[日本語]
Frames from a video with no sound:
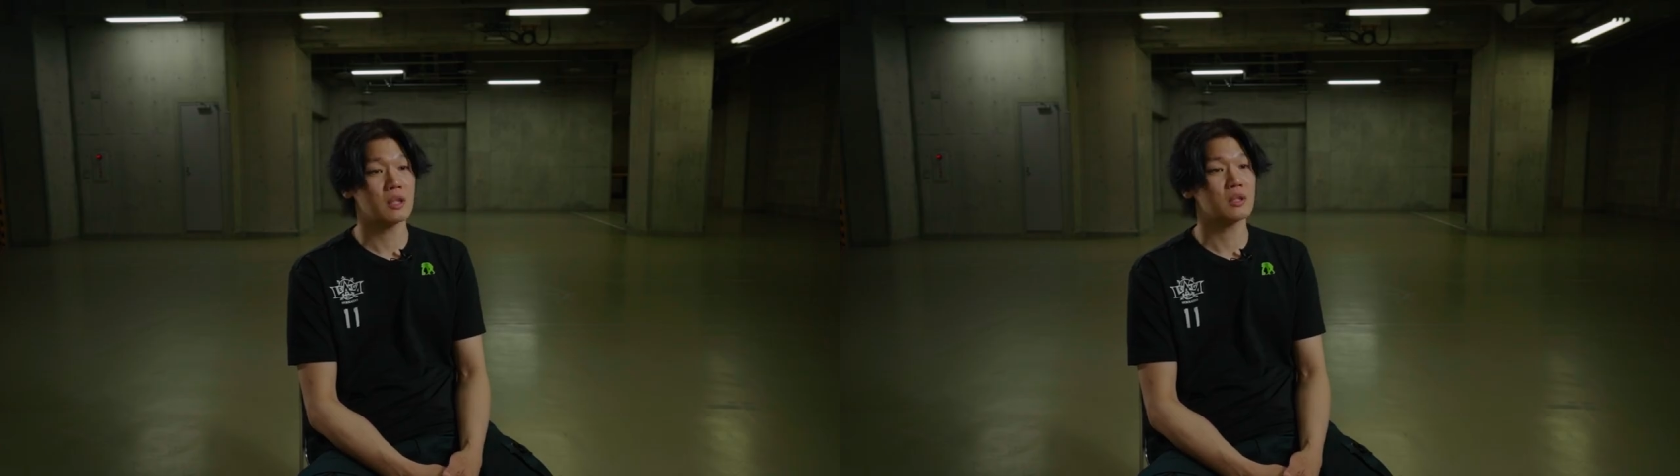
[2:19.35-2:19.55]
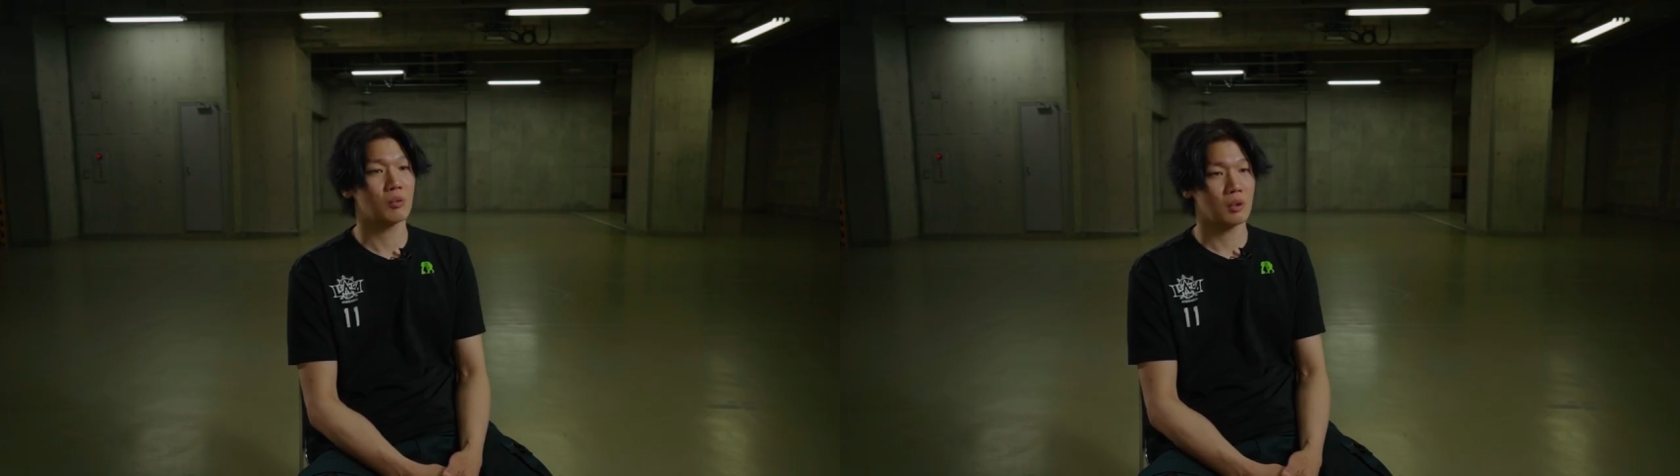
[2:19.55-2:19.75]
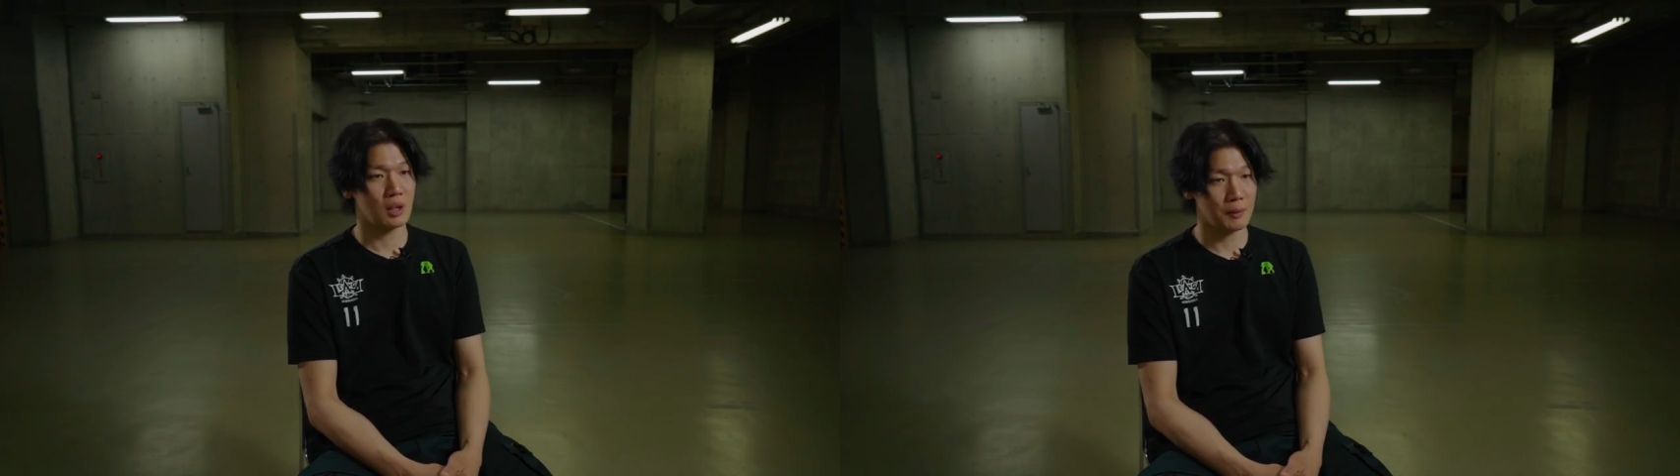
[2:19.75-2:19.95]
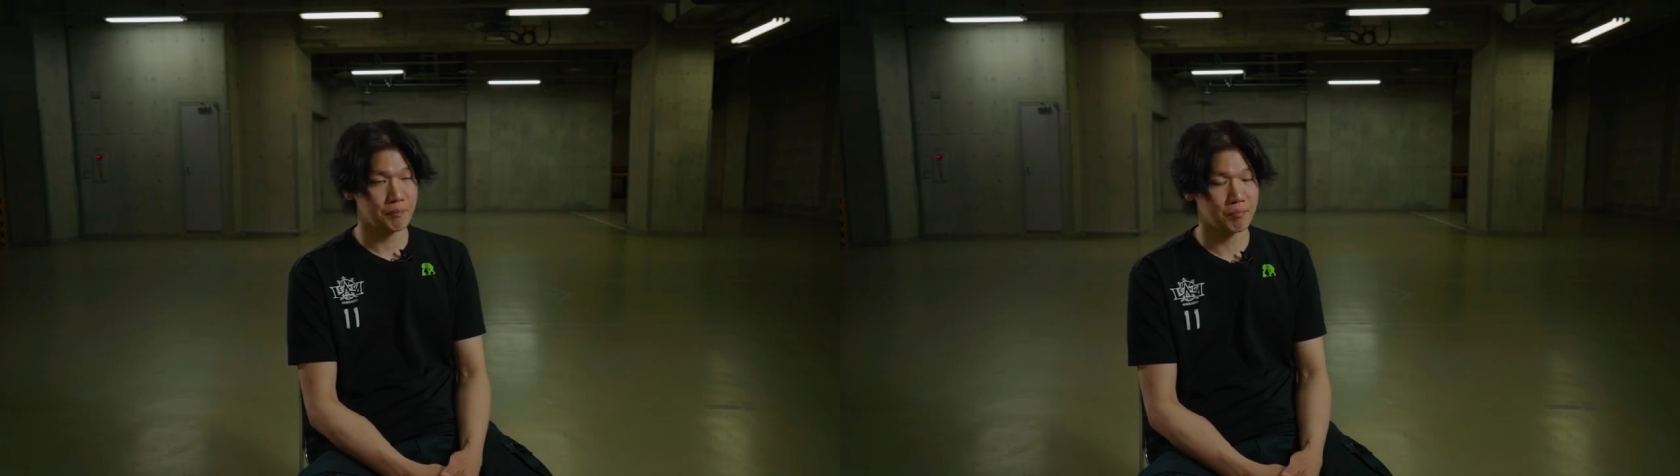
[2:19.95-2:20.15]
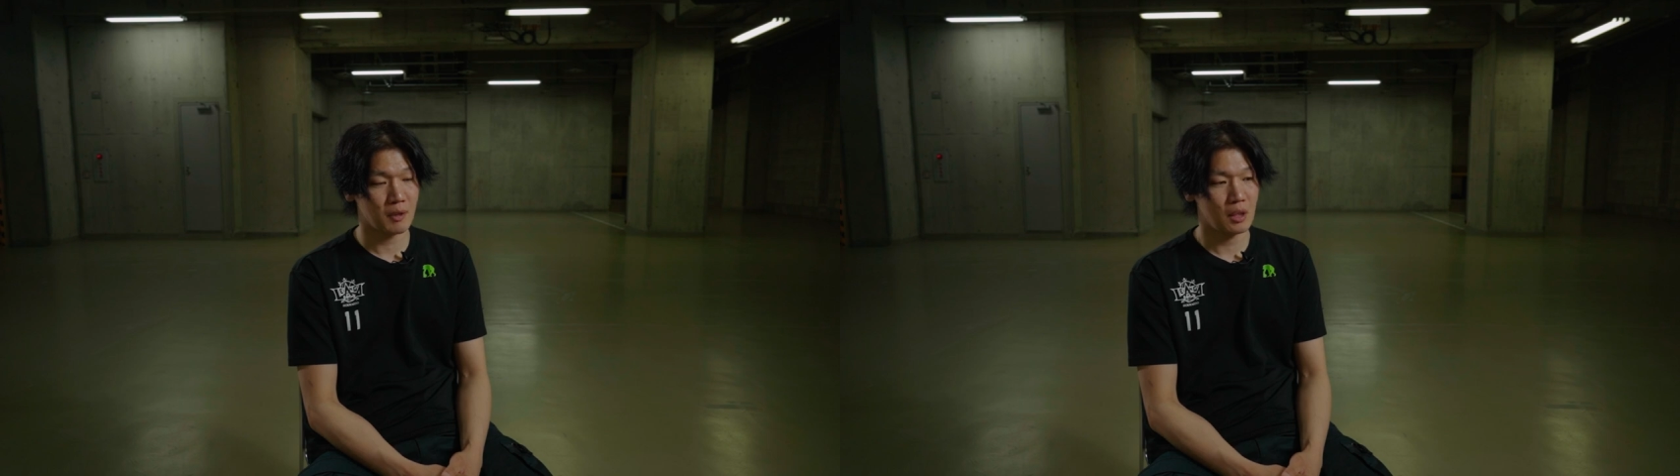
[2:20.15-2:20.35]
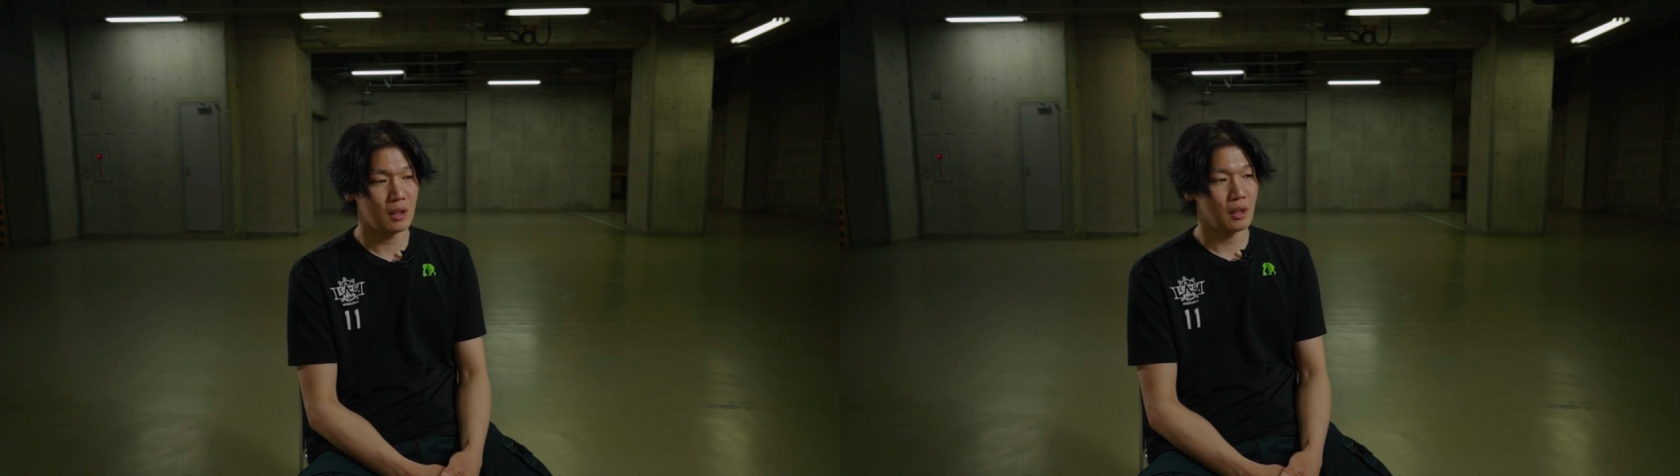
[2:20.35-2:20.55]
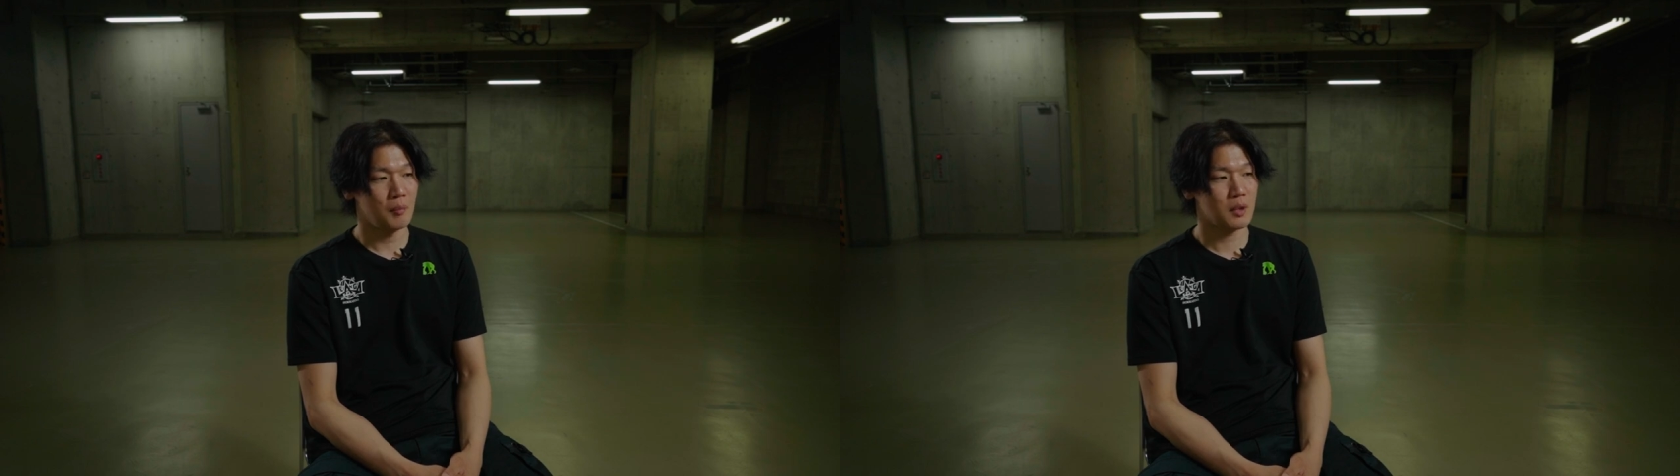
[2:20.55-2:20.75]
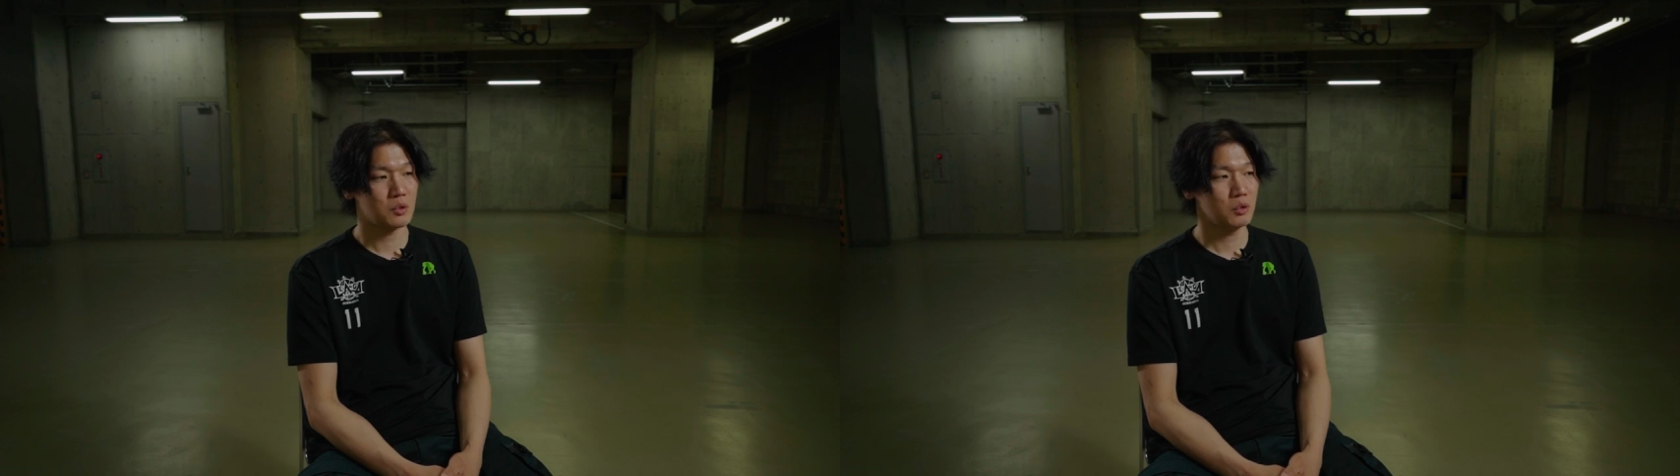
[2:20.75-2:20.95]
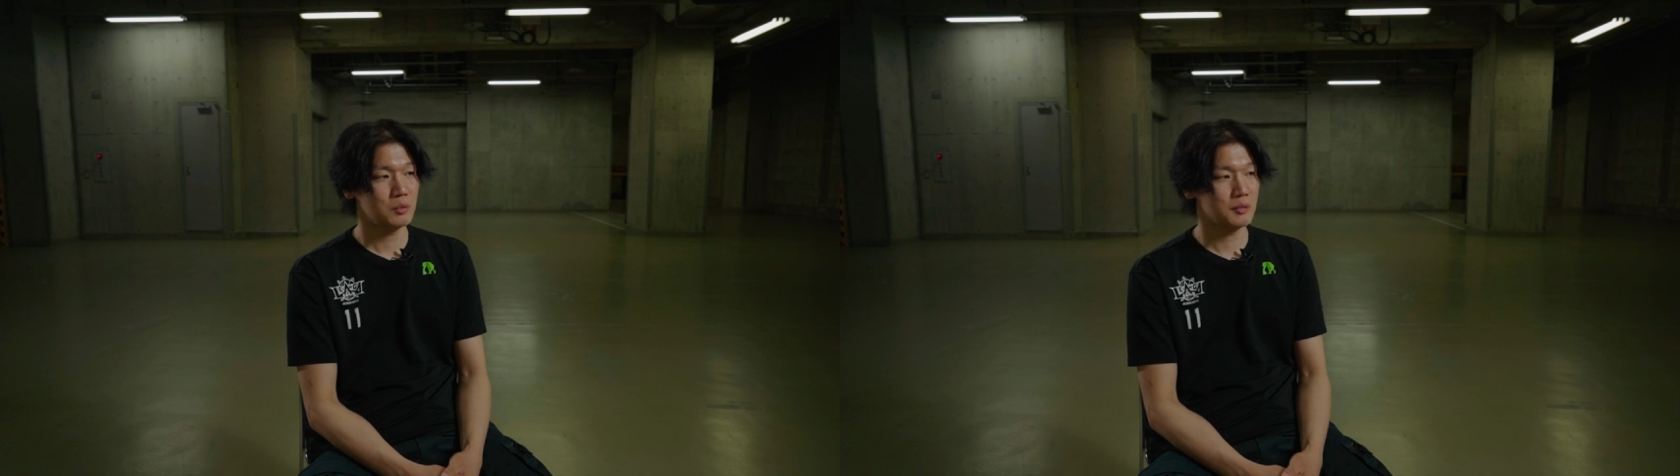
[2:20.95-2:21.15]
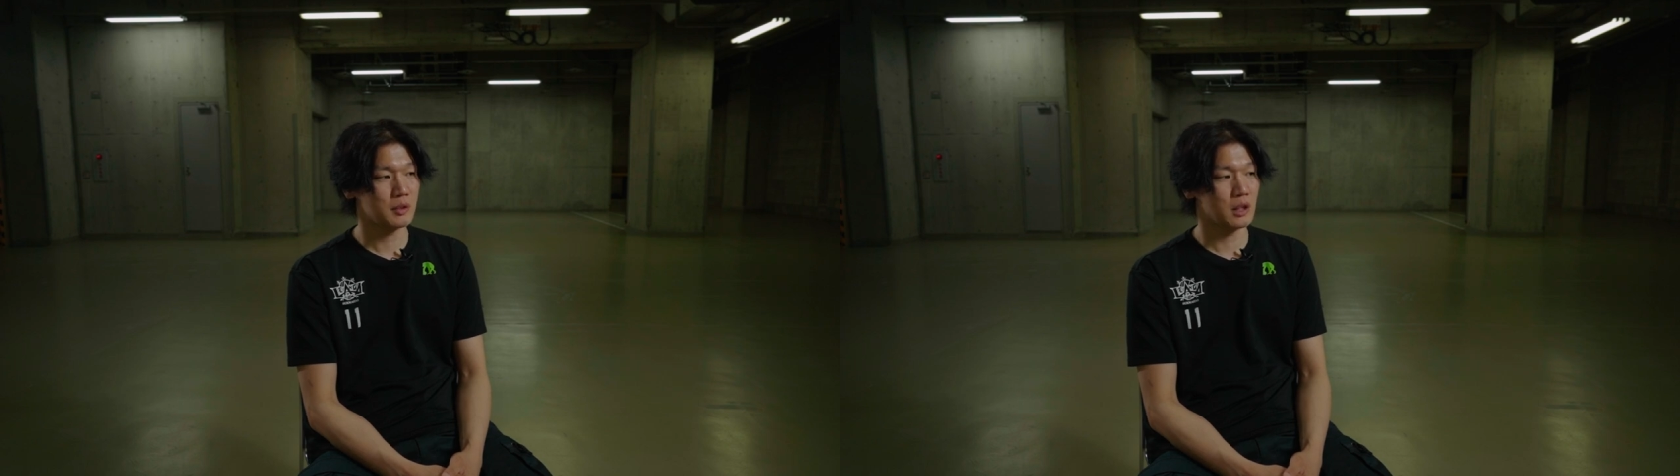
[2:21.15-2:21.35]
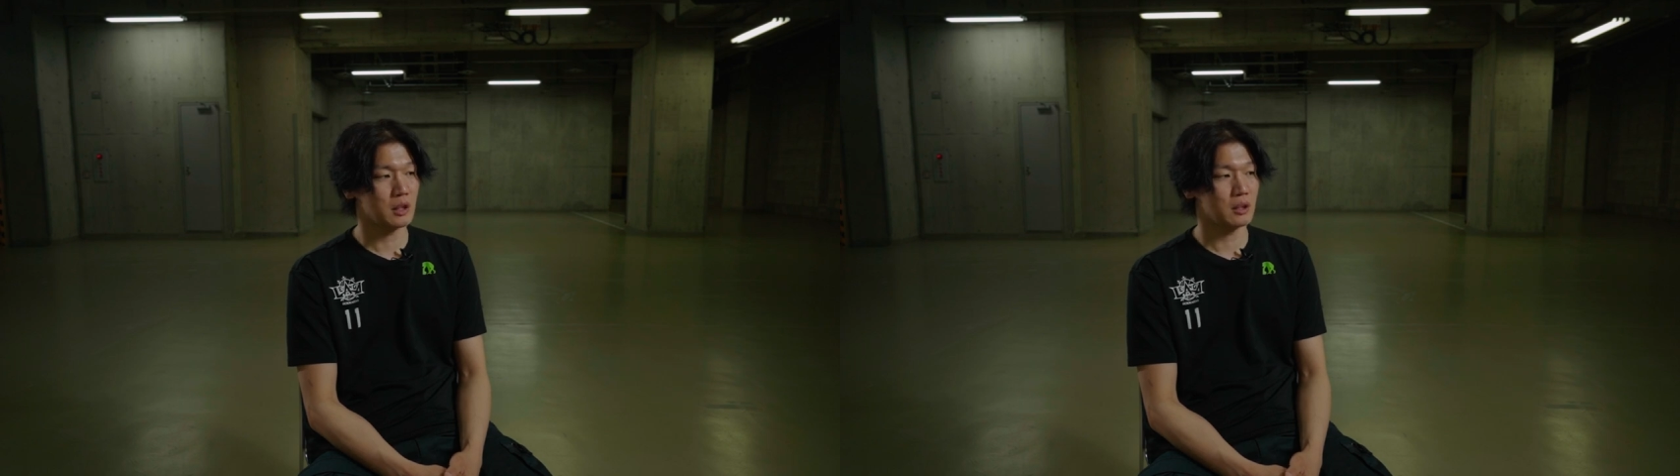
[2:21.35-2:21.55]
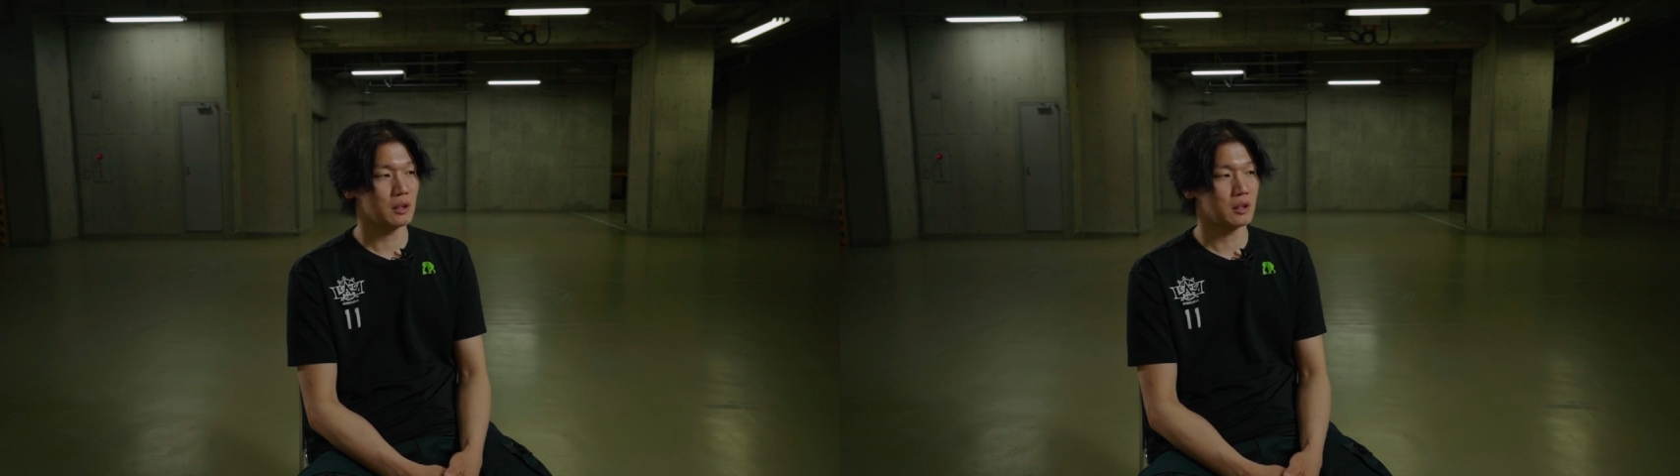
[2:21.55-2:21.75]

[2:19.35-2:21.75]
け引きとかそういう部分が